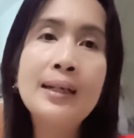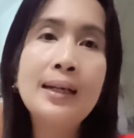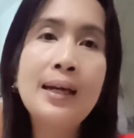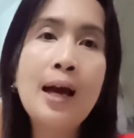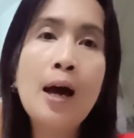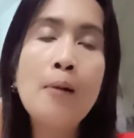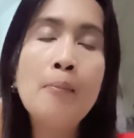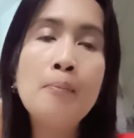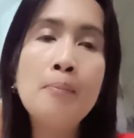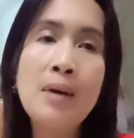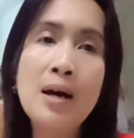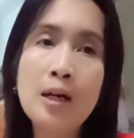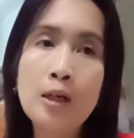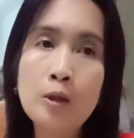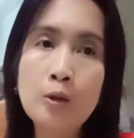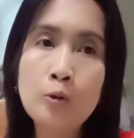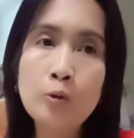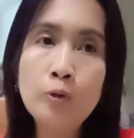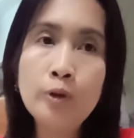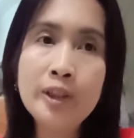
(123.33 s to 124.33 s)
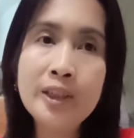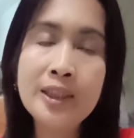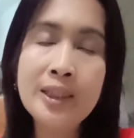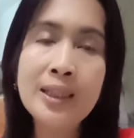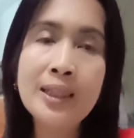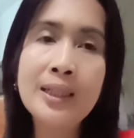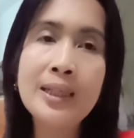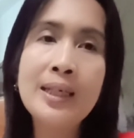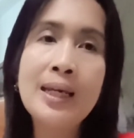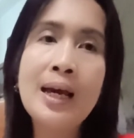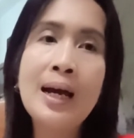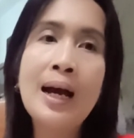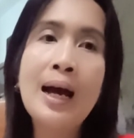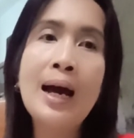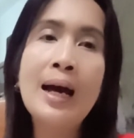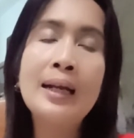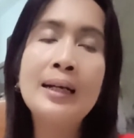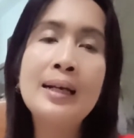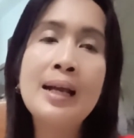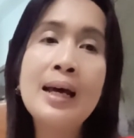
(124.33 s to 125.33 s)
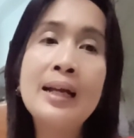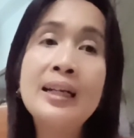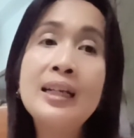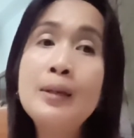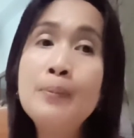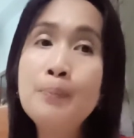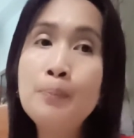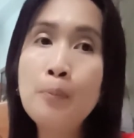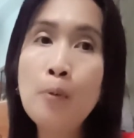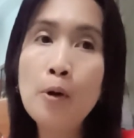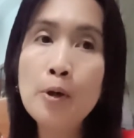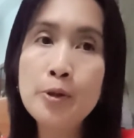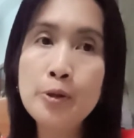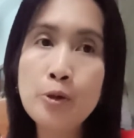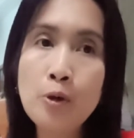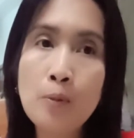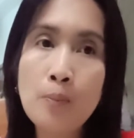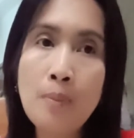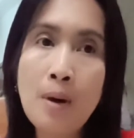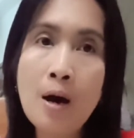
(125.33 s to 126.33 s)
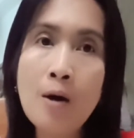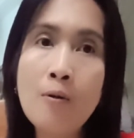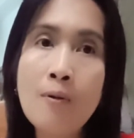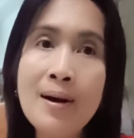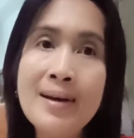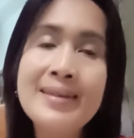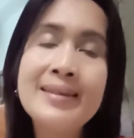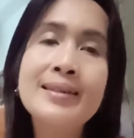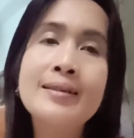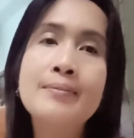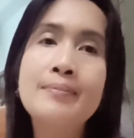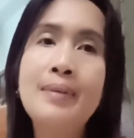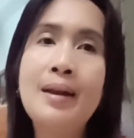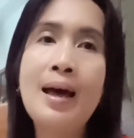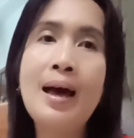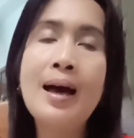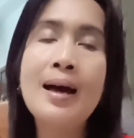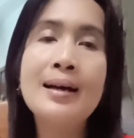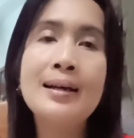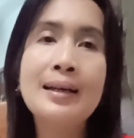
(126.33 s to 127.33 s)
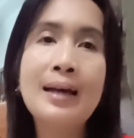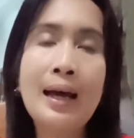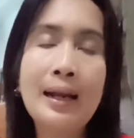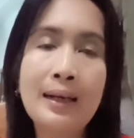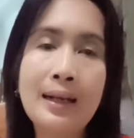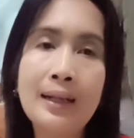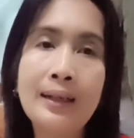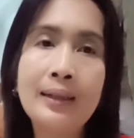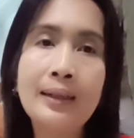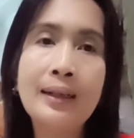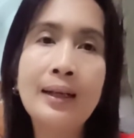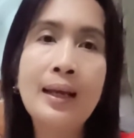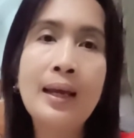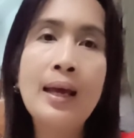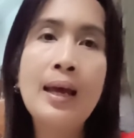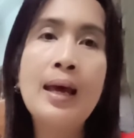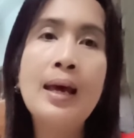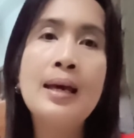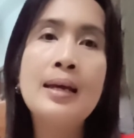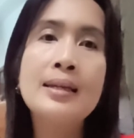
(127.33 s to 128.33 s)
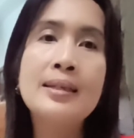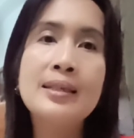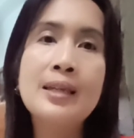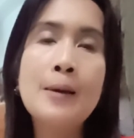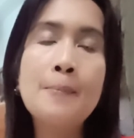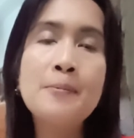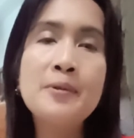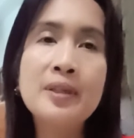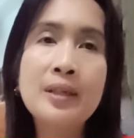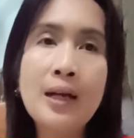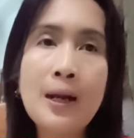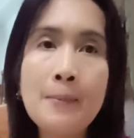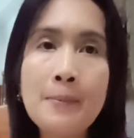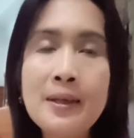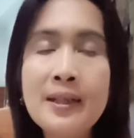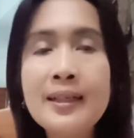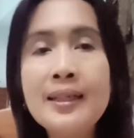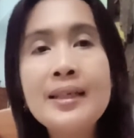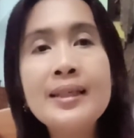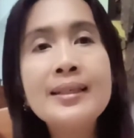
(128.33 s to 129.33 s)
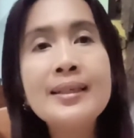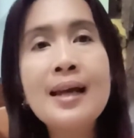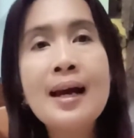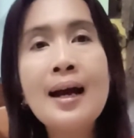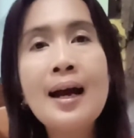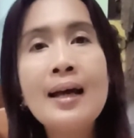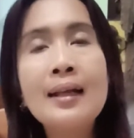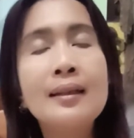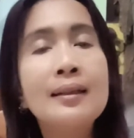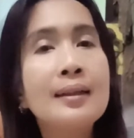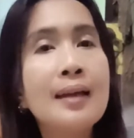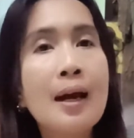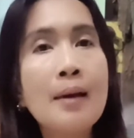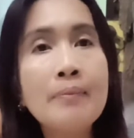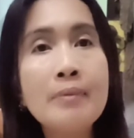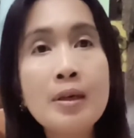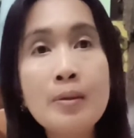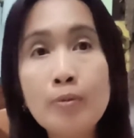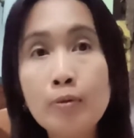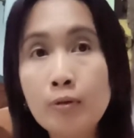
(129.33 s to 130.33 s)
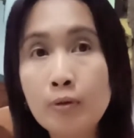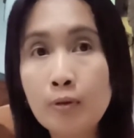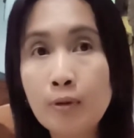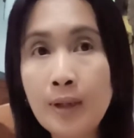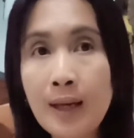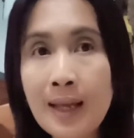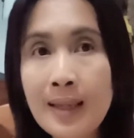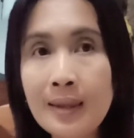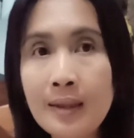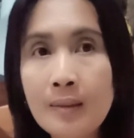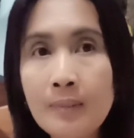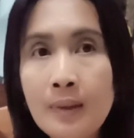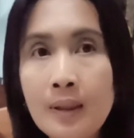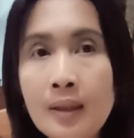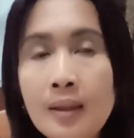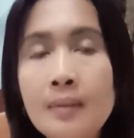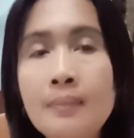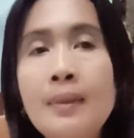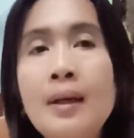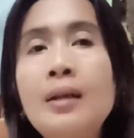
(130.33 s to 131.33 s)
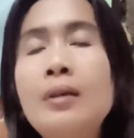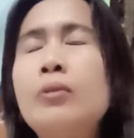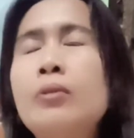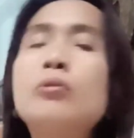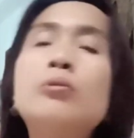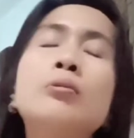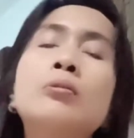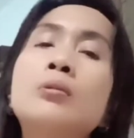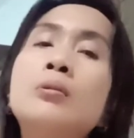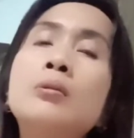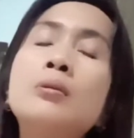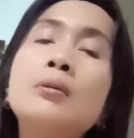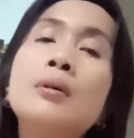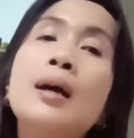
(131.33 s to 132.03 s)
gambar kucing yang ada di pojok bawah sebelah kanan. Subscribe ini sangat kami butuhkan teman-teman untuk